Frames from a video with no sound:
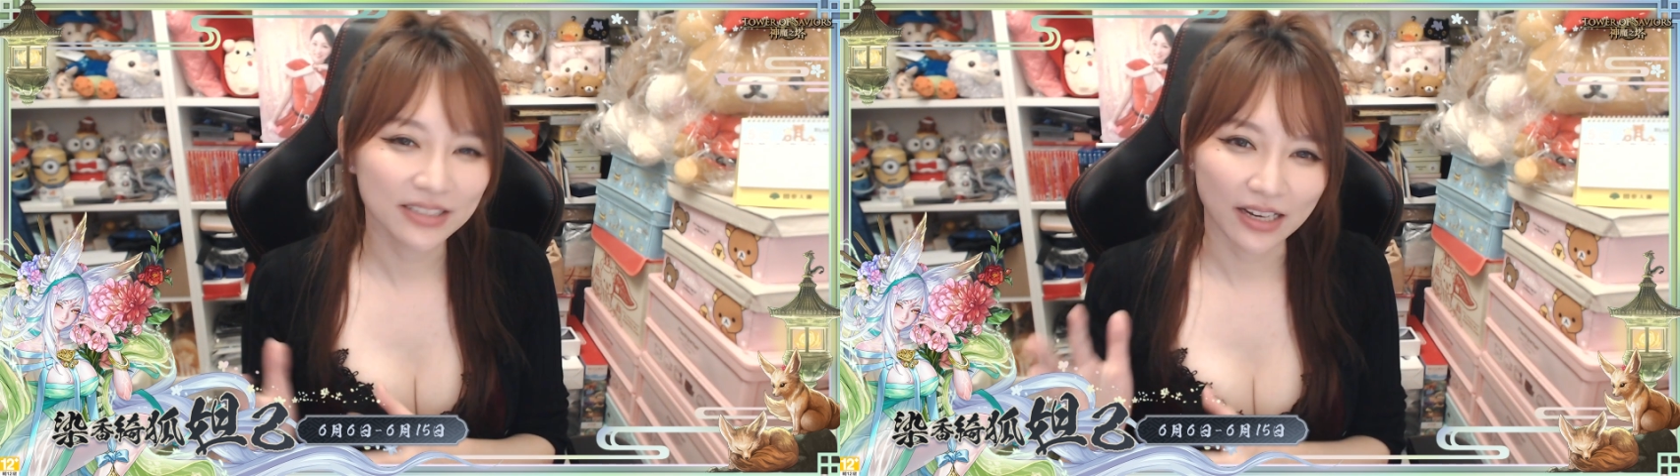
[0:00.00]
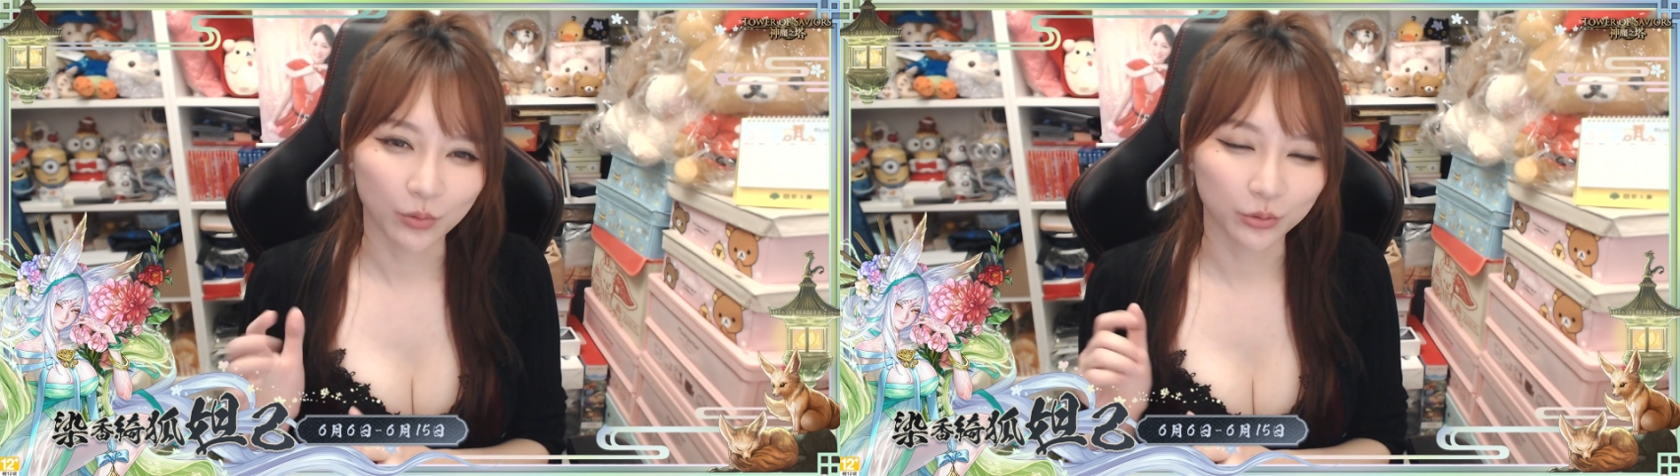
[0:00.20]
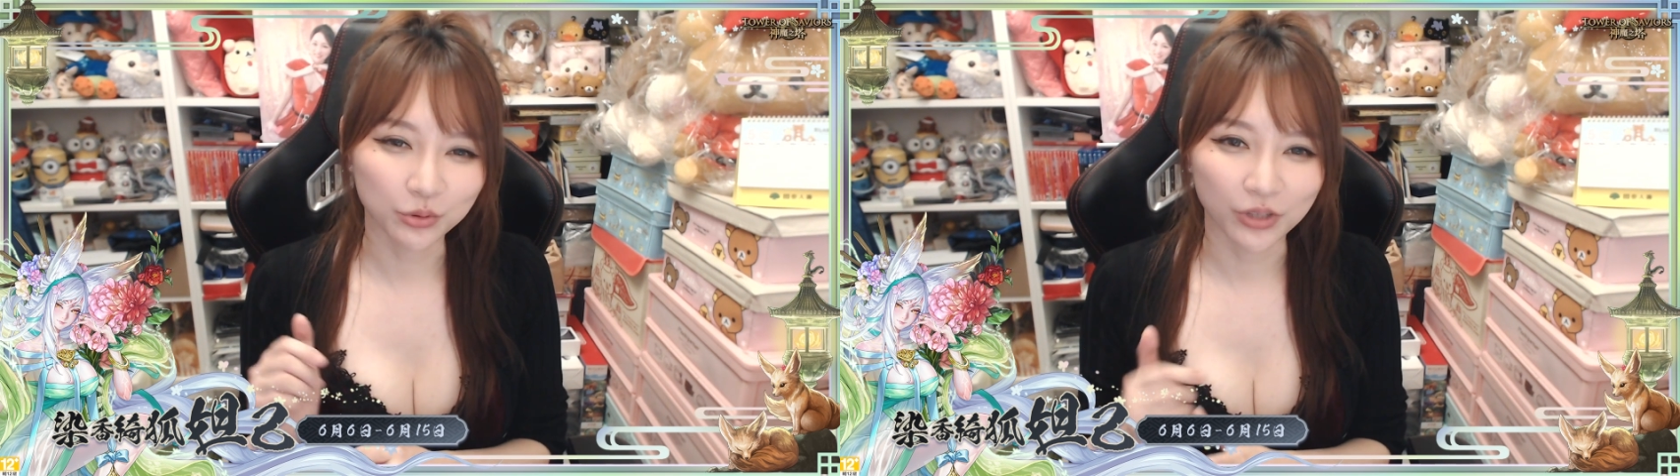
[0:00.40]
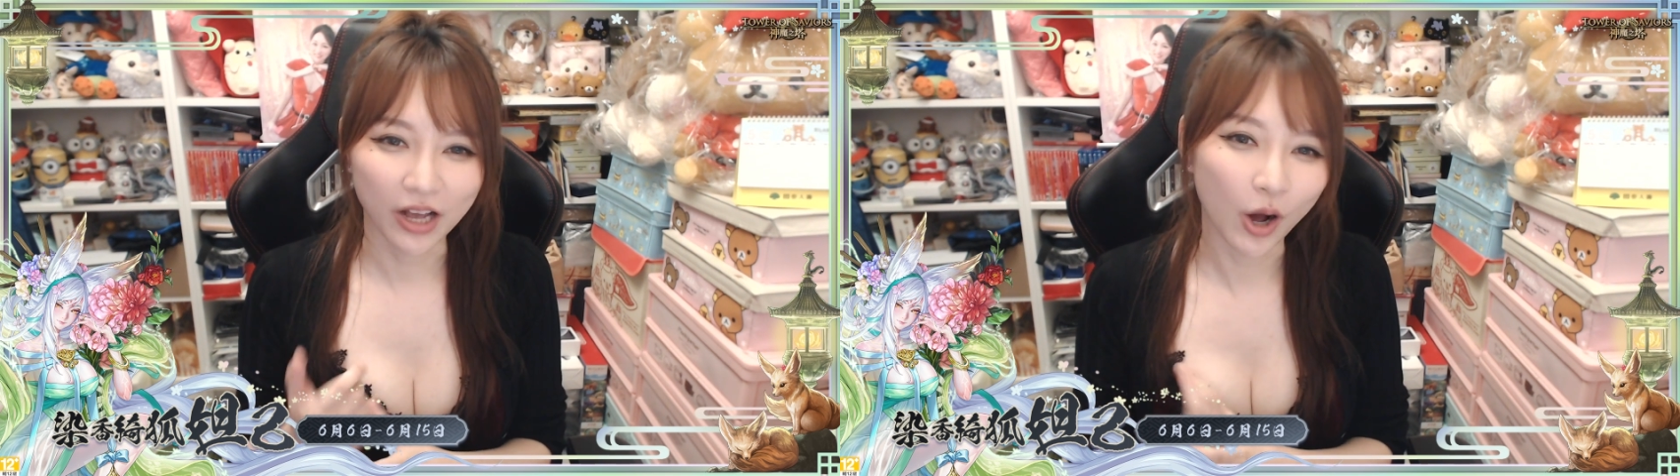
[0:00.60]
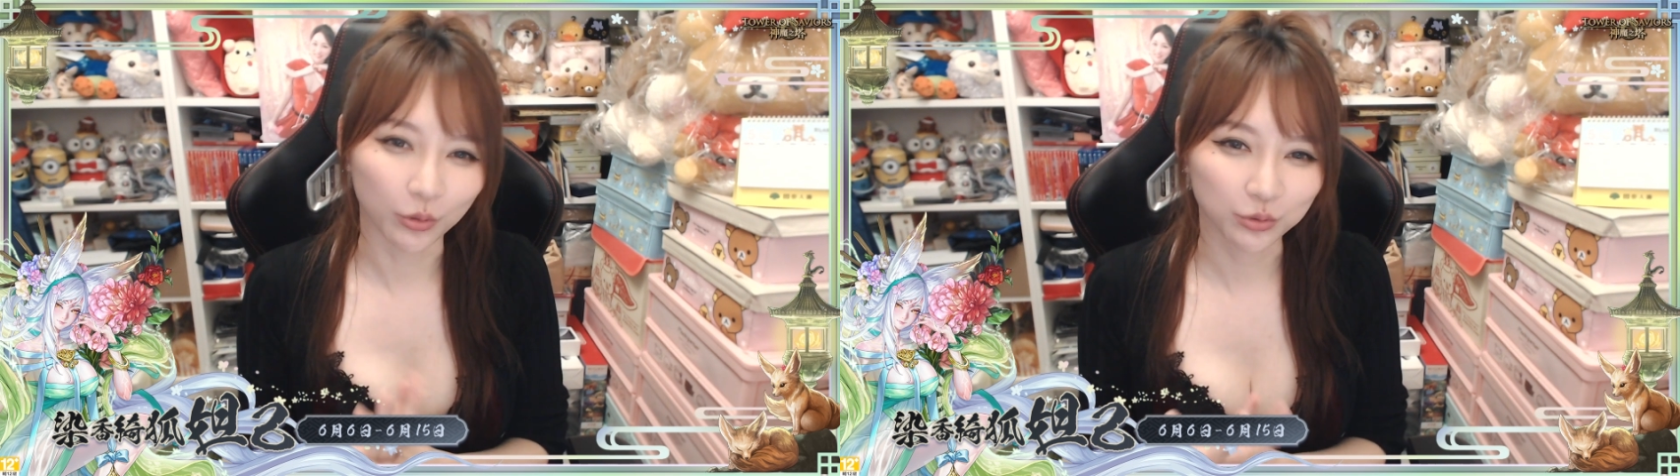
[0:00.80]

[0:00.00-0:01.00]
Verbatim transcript: 起来我就觉得好